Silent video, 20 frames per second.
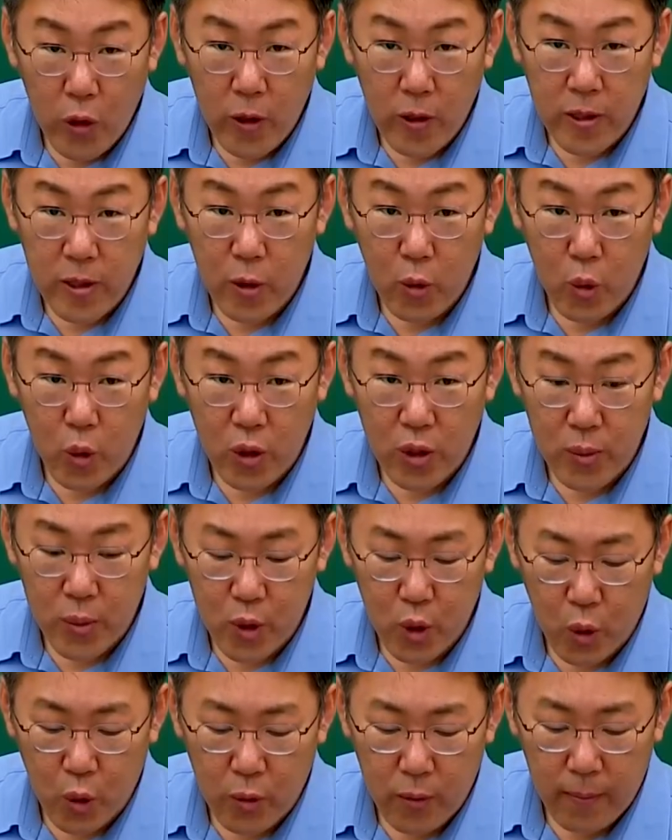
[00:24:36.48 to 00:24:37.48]
것을
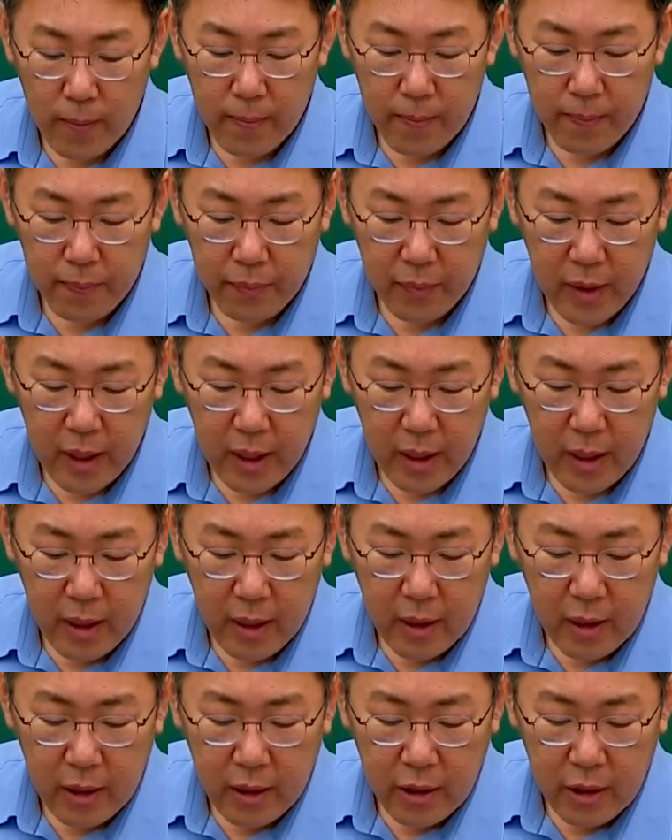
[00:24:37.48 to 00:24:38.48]
고르십시오.
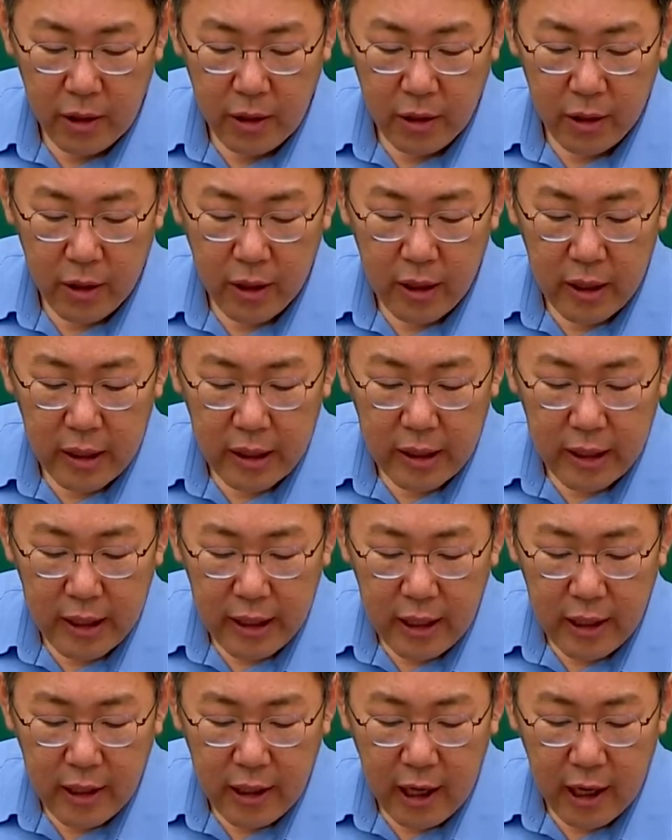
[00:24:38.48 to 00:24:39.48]
그는
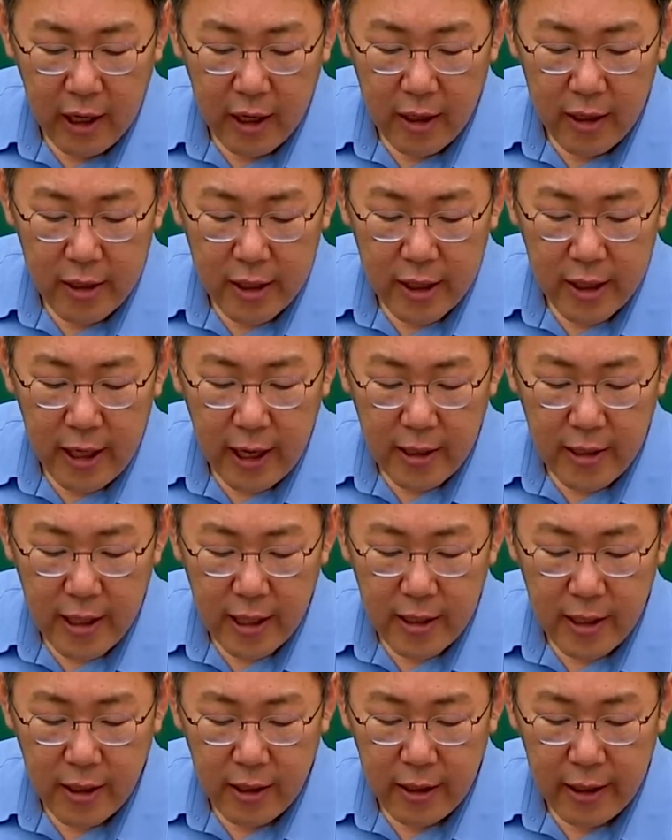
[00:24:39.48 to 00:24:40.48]
이익의
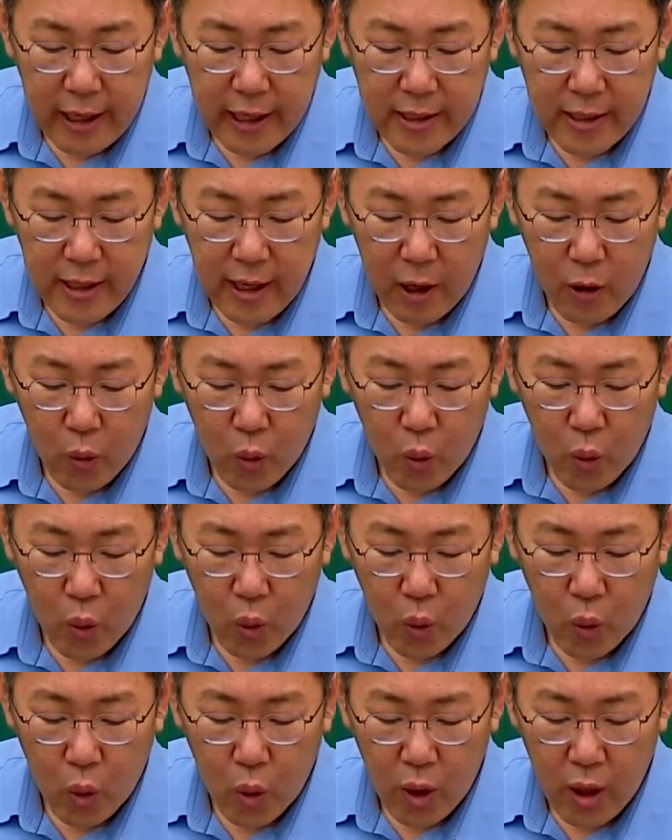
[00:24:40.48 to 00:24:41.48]
실학사상을
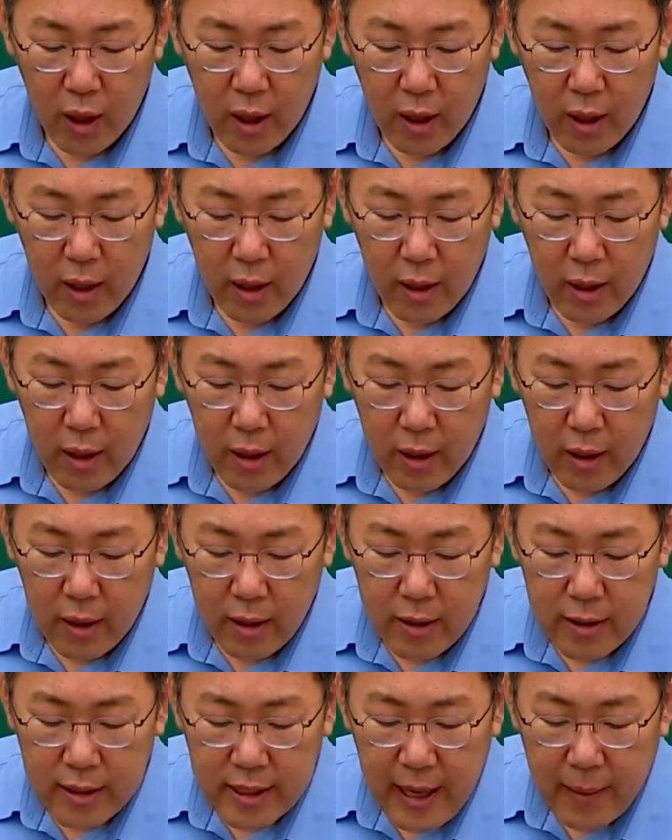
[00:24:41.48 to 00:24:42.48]
계승하였고
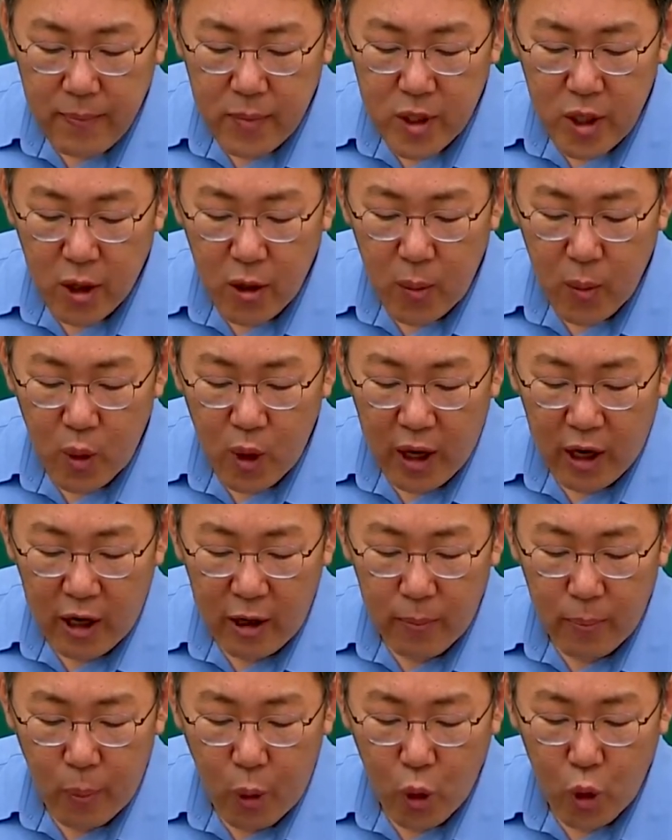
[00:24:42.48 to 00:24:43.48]
삼정의
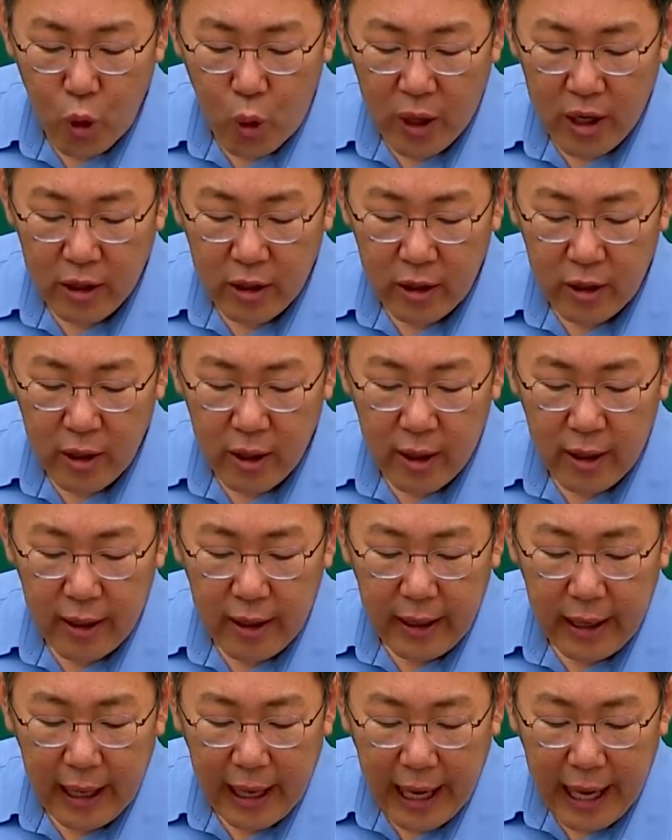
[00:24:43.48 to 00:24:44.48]
문란을 폭로하는
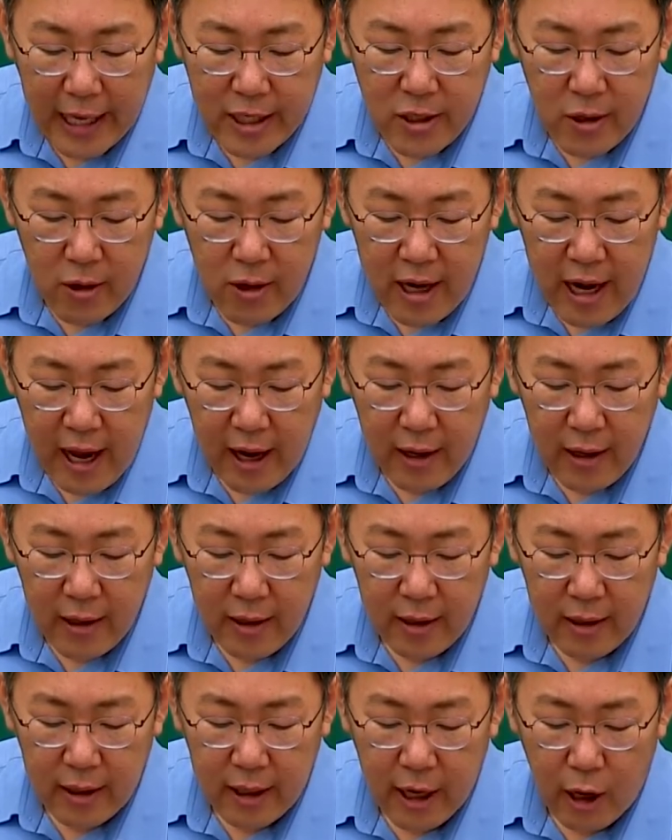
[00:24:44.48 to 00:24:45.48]

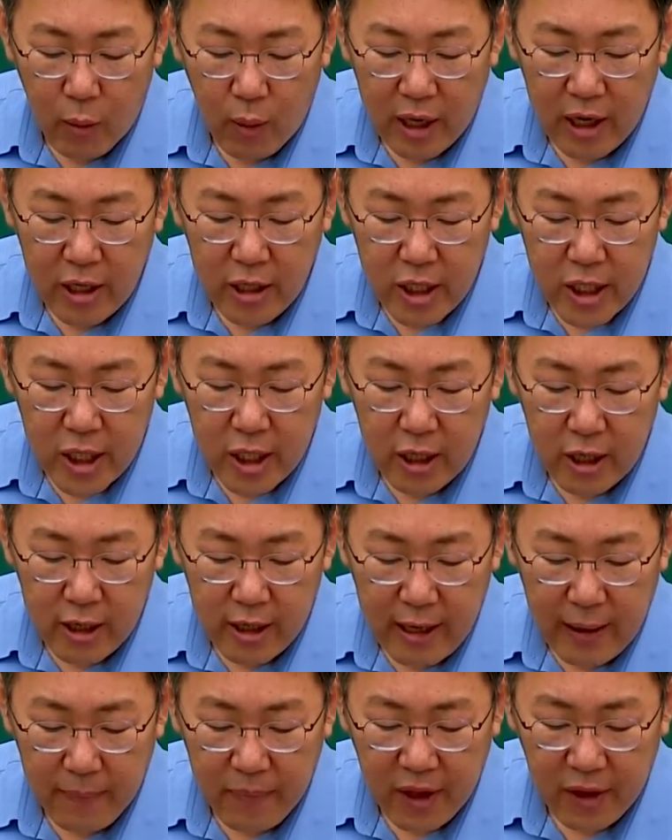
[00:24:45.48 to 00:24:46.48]
애절량이라고 하는 시를
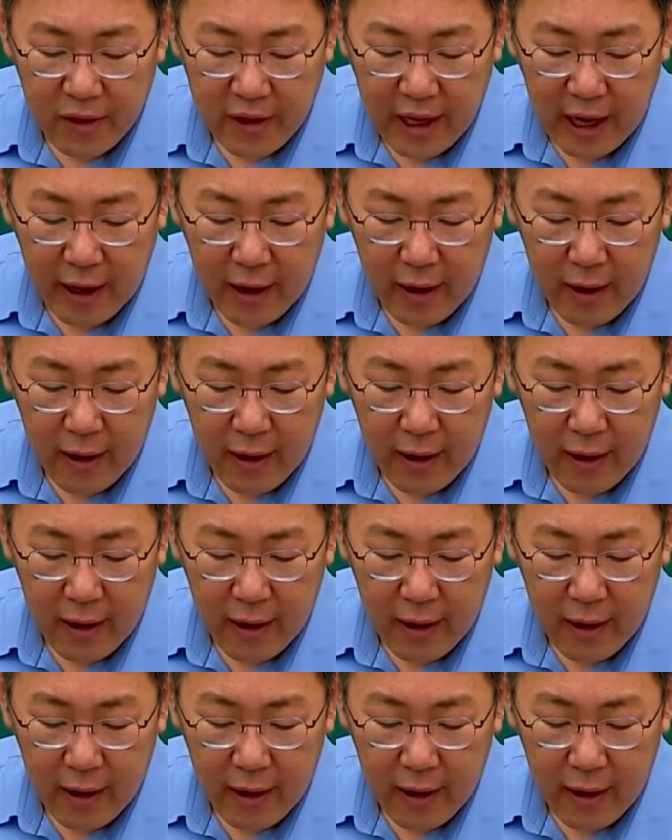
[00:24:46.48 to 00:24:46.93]
남겼다.